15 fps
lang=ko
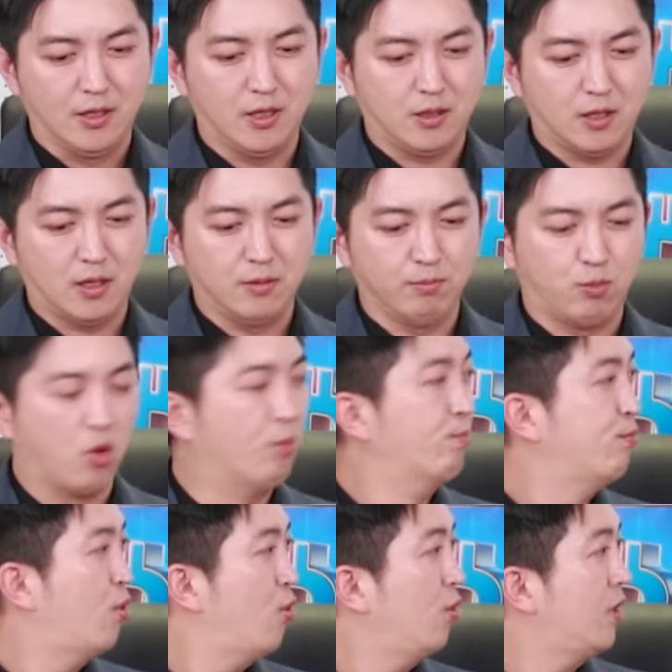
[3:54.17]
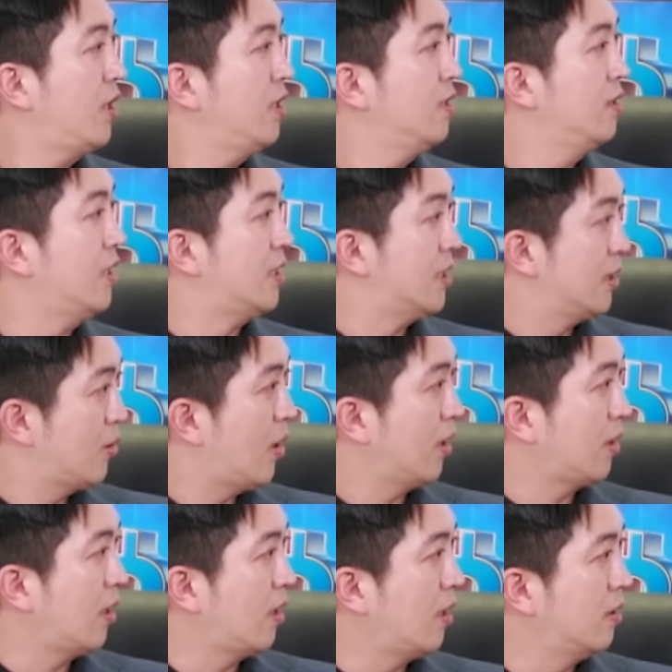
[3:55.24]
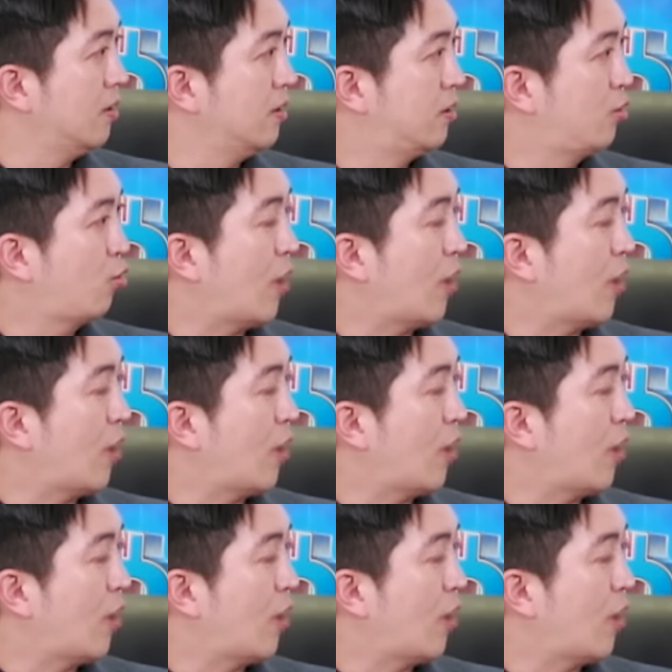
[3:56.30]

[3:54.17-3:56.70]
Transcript: 일단 본보기는 있을 것 같다라는 음.